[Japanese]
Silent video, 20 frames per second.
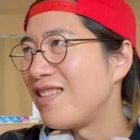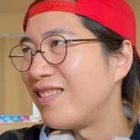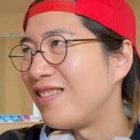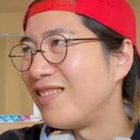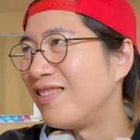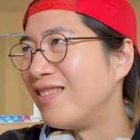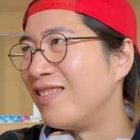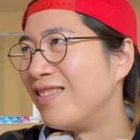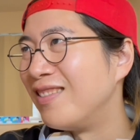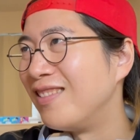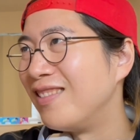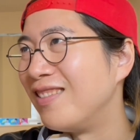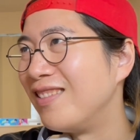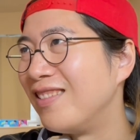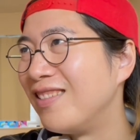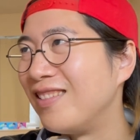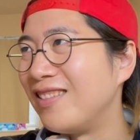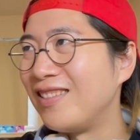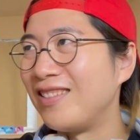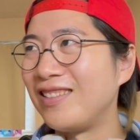う
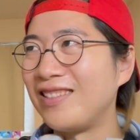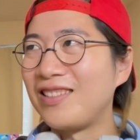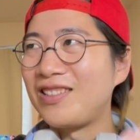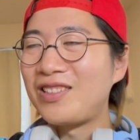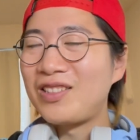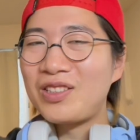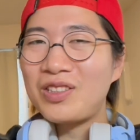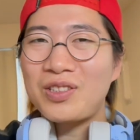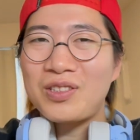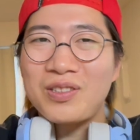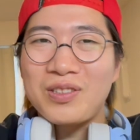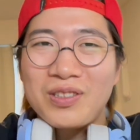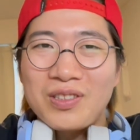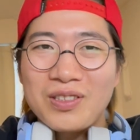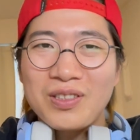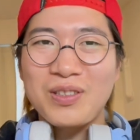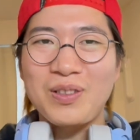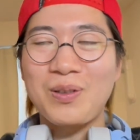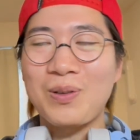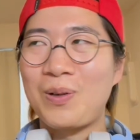ん
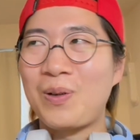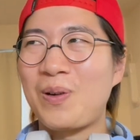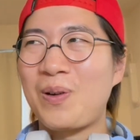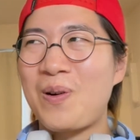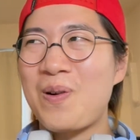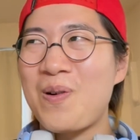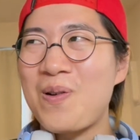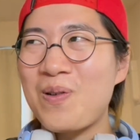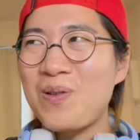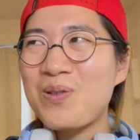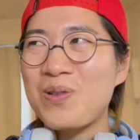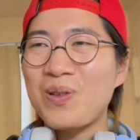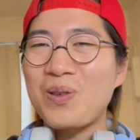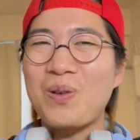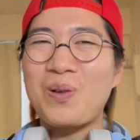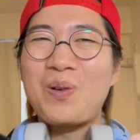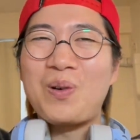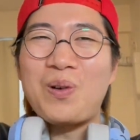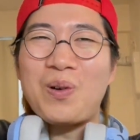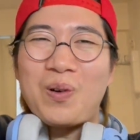ちょっとちょっ
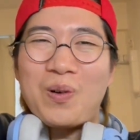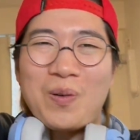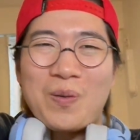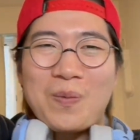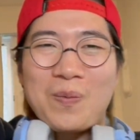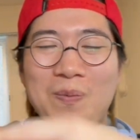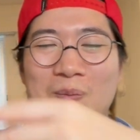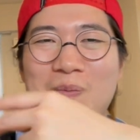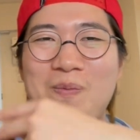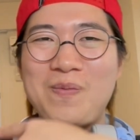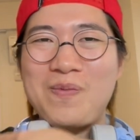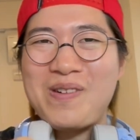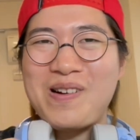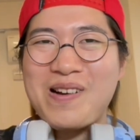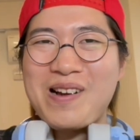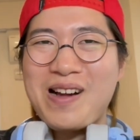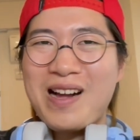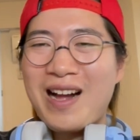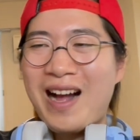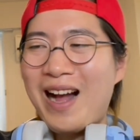とこう
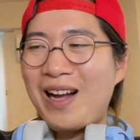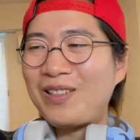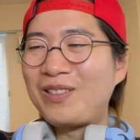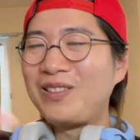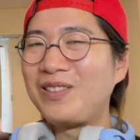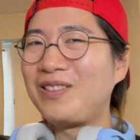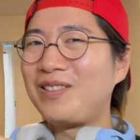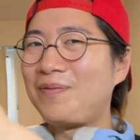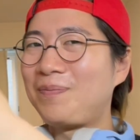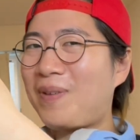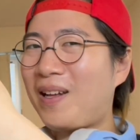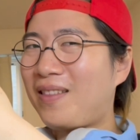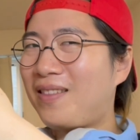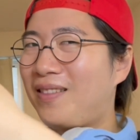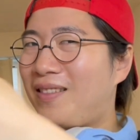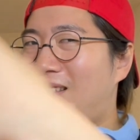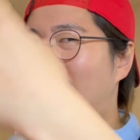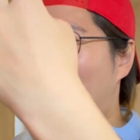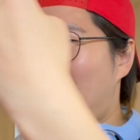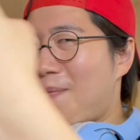角張っ
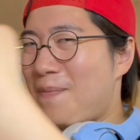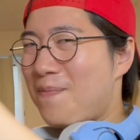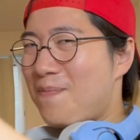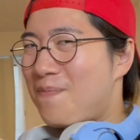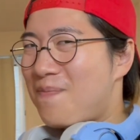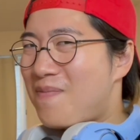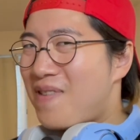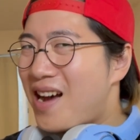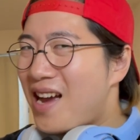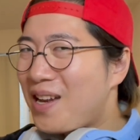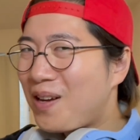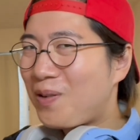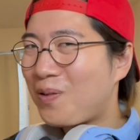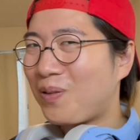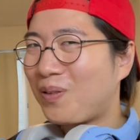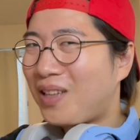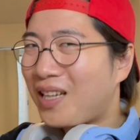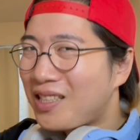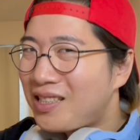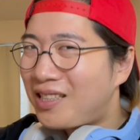て前に
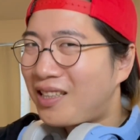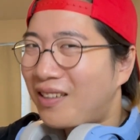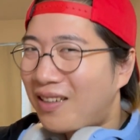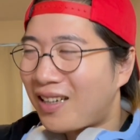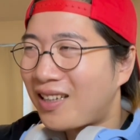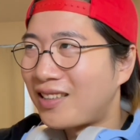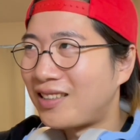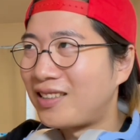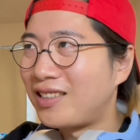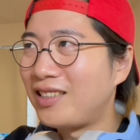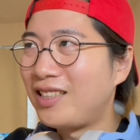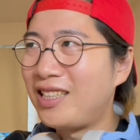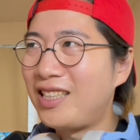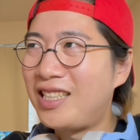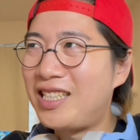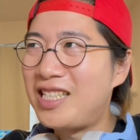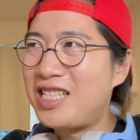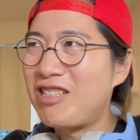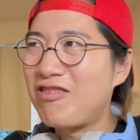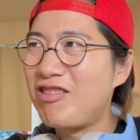こう出していく感じ
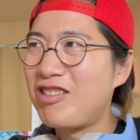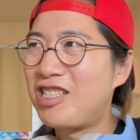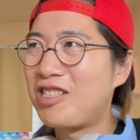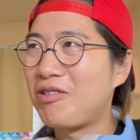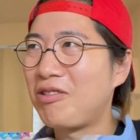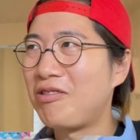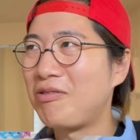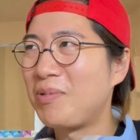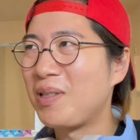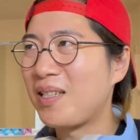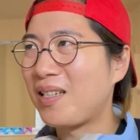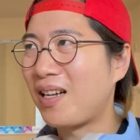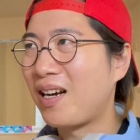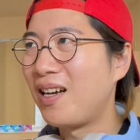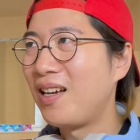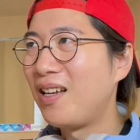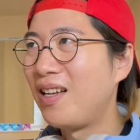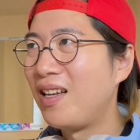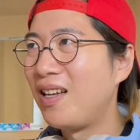肘の位置といいますか。